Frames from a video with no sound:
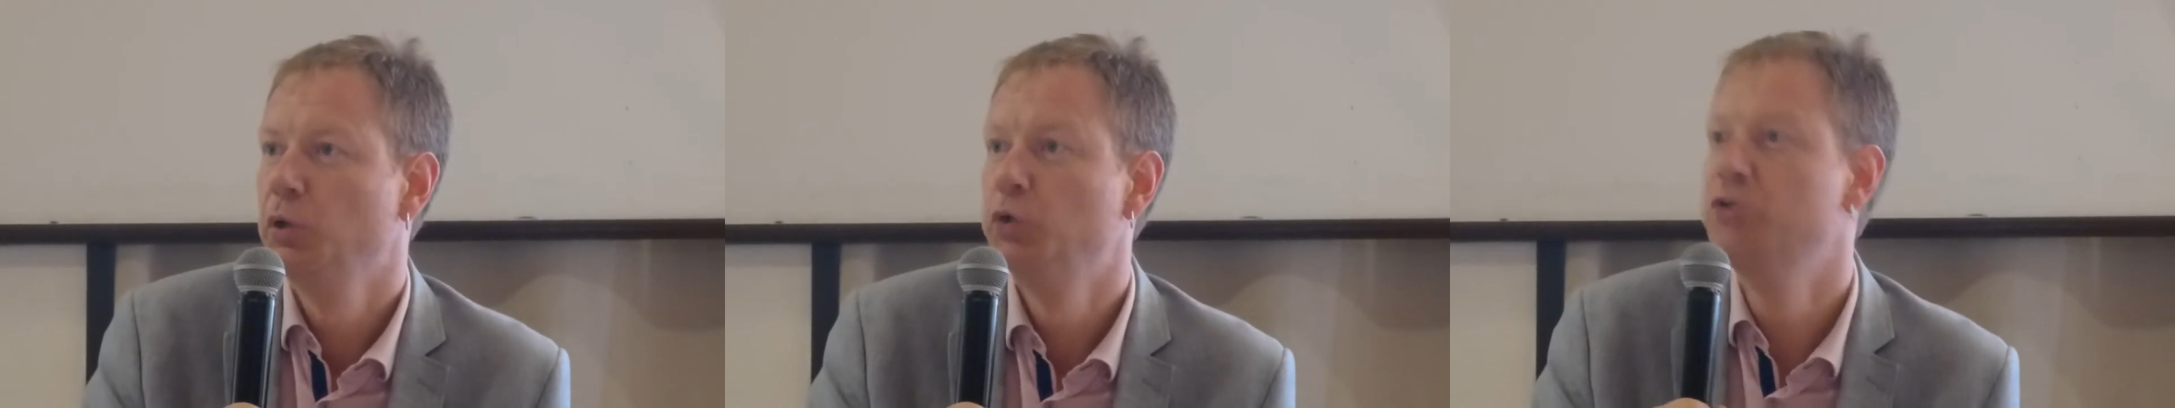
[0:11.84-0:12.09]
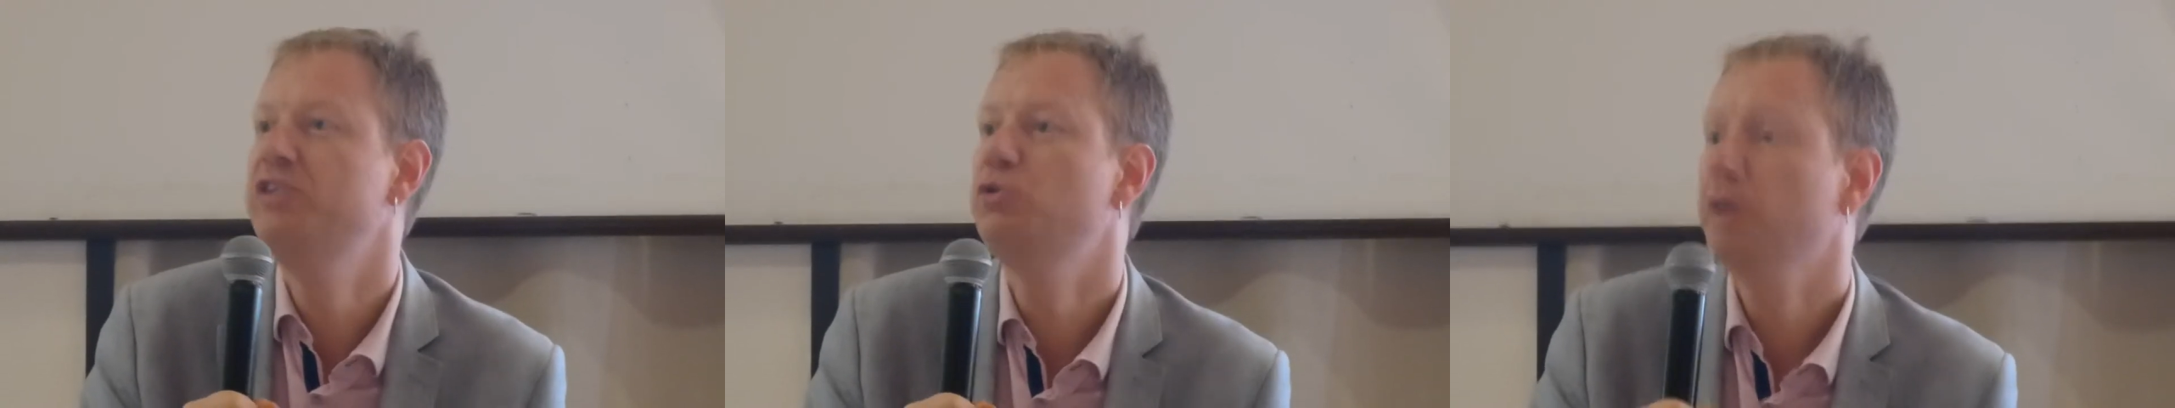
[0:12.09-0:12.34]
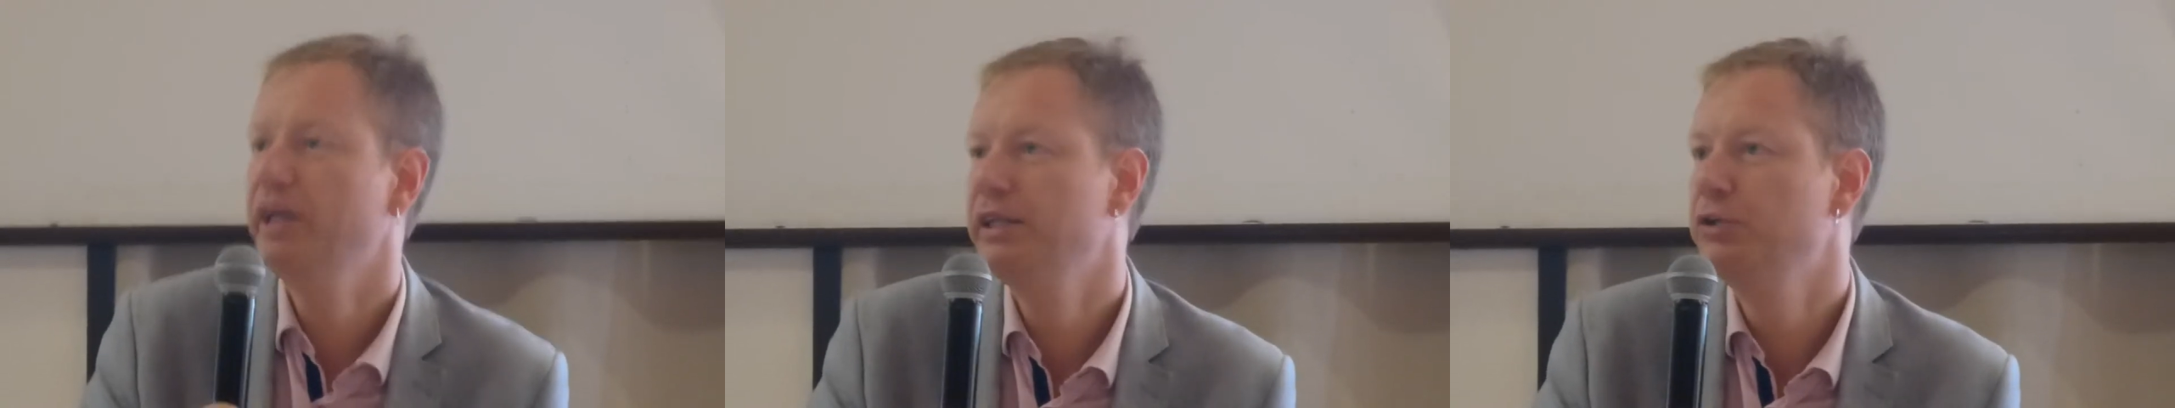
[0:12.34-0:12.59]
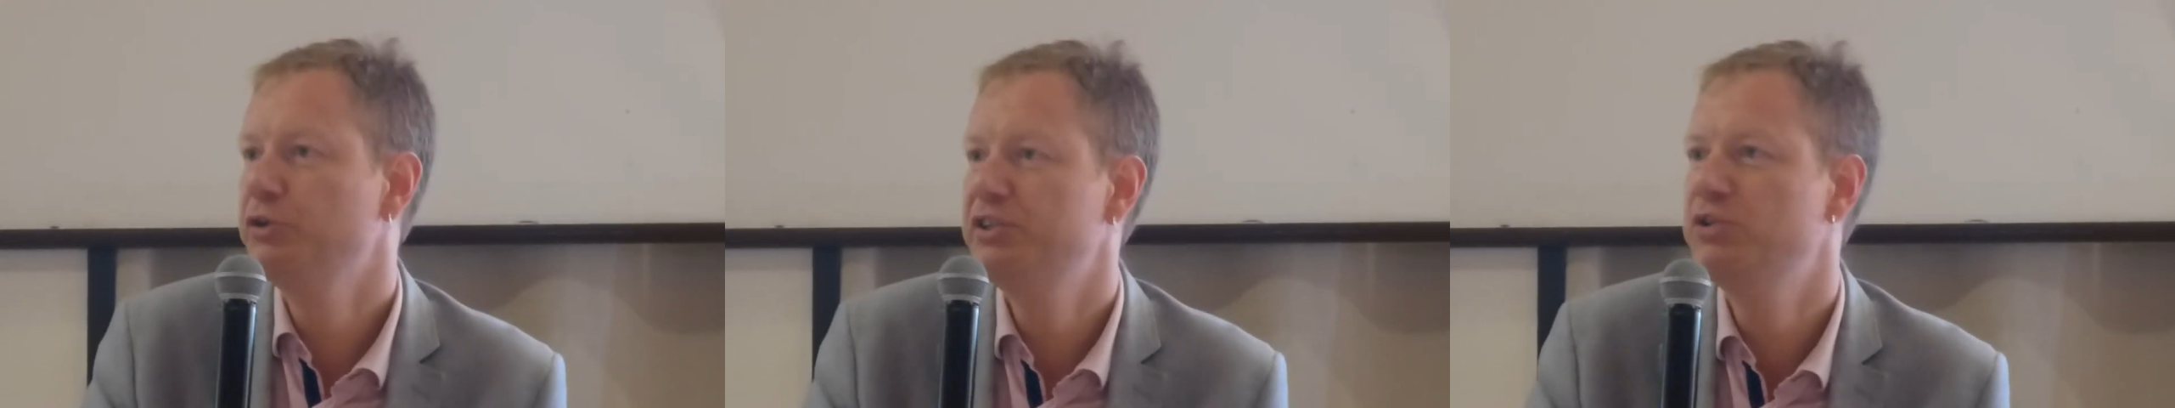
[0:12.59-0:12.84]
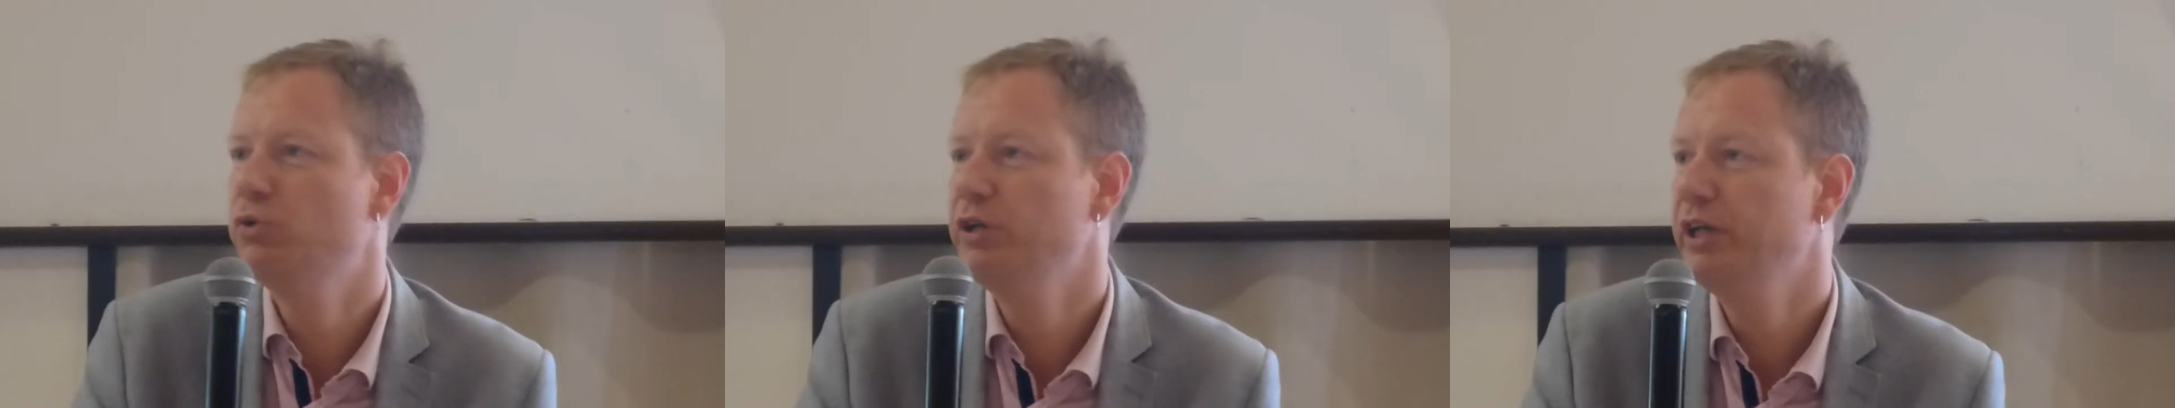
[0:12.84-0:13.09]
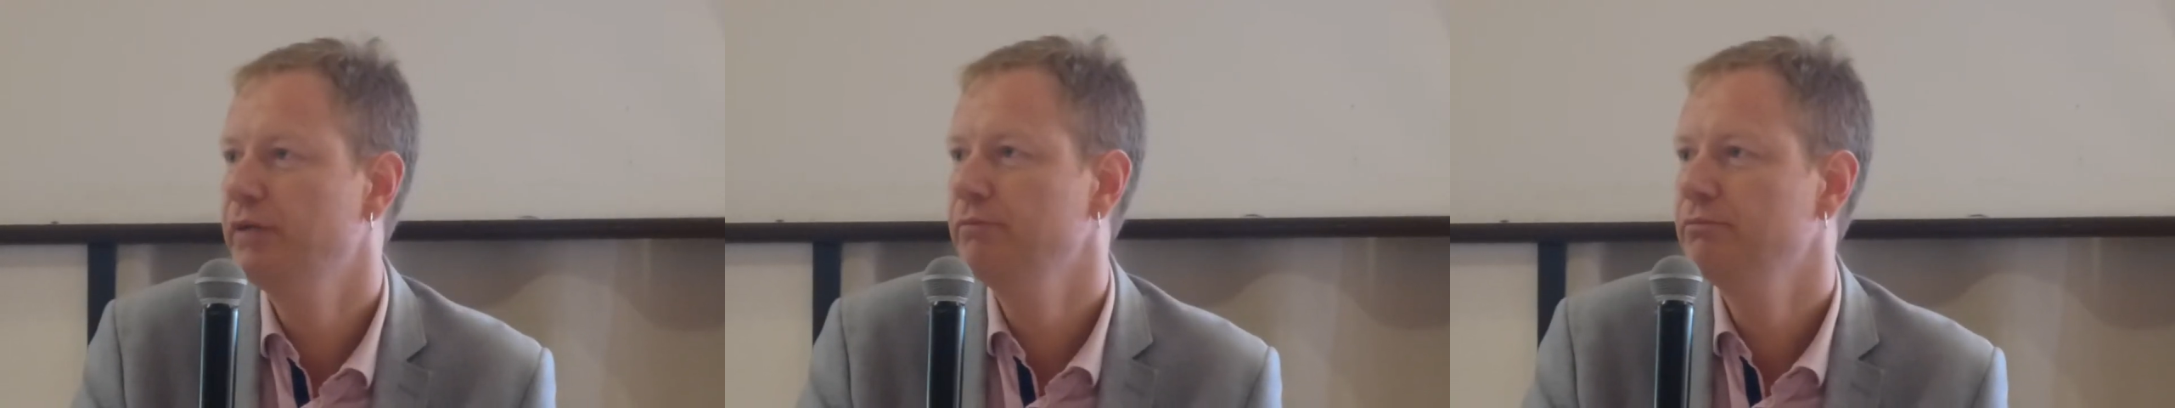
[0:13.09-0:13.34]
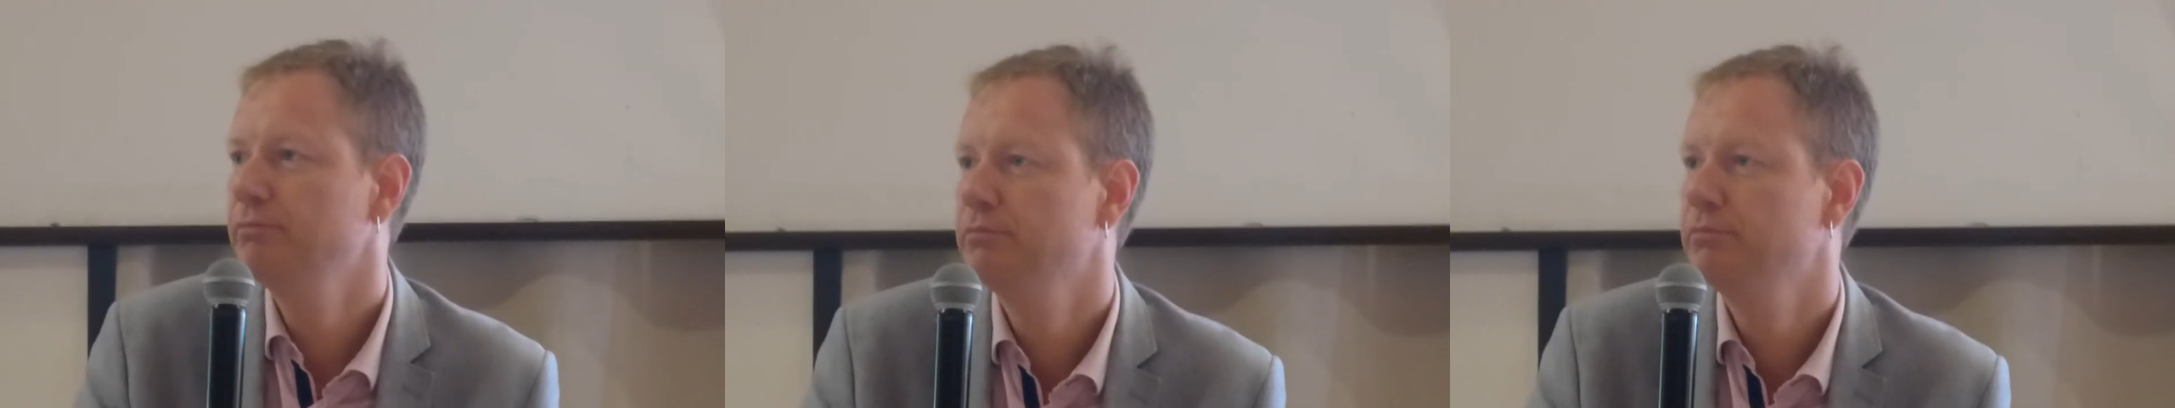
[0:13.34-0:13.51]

de citoyennes et de citoyens